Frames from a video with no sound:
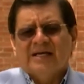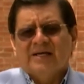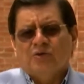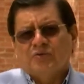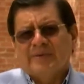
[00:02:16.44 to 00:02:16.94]

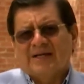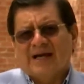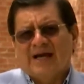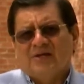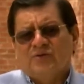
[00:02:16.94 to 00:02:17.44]
los
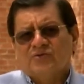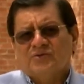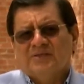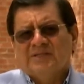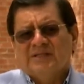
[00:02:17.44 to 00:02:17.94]
mercados
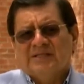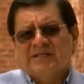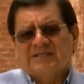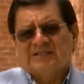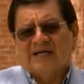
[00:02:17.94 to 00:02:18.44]

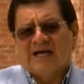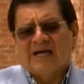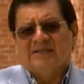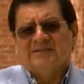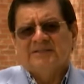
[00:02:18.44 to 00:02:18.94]
se
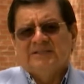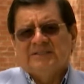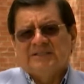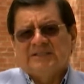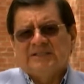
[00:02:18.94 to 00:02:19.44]
han
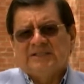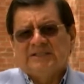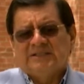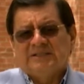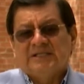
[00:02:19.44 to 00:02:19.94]

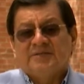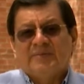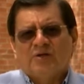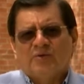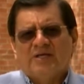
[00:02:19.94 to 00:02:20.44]
eh,
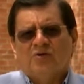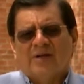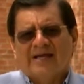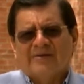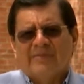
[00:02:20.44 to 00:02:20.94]
disminuido
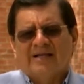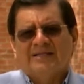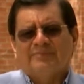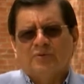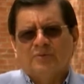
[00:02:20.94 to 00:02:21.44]
la
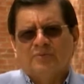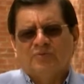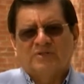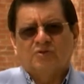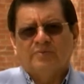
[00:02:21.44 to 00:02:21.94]
demanda por
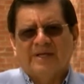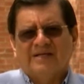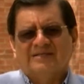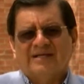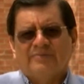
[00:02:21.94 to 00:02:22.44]
nuestros
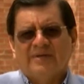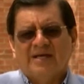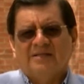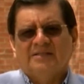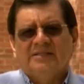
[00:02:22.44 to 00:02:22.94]
bienes
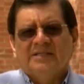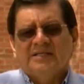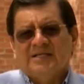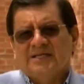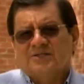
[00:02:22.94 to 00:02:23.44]
también
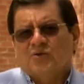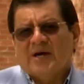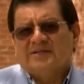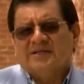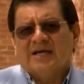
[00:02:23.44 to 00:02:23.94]
y esto
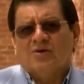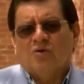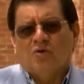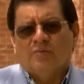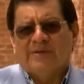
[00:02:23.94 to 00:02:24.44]
hace que
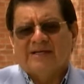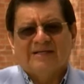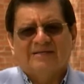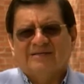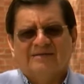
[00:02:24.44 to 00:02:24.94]
Colombia
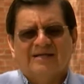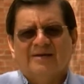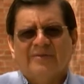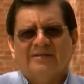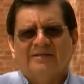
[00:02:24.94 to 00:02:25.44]

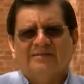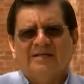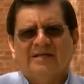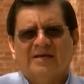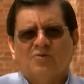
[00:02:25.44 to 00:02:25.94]
necesariamente
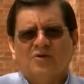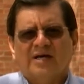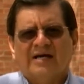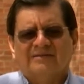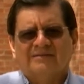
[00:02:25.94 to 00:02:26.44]
tiene que
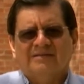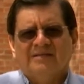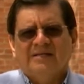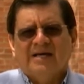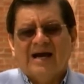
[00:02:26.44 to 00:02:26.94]
volcarse
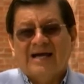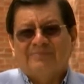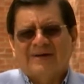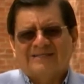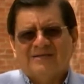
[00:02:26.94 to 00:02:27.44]
al
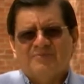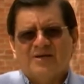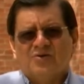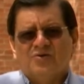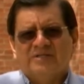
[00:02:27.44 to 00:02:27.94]

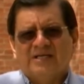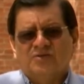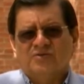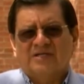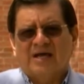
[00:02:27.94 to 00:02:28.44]
Pacífico y
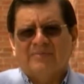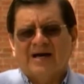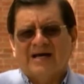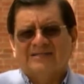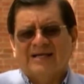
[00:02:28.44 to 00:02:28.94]
eso se
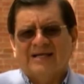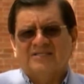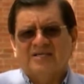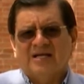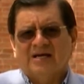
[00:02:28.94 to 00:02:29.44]
llama hacia la
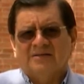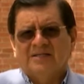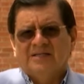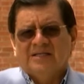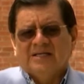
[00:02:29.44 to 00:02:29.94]
China.
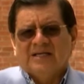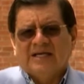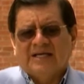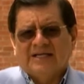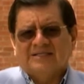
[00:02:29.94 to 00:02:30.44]

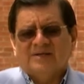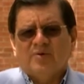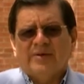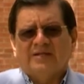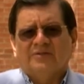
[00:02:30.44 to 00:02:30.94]
En este
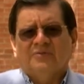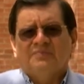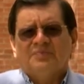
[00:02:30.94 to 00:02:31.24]
momento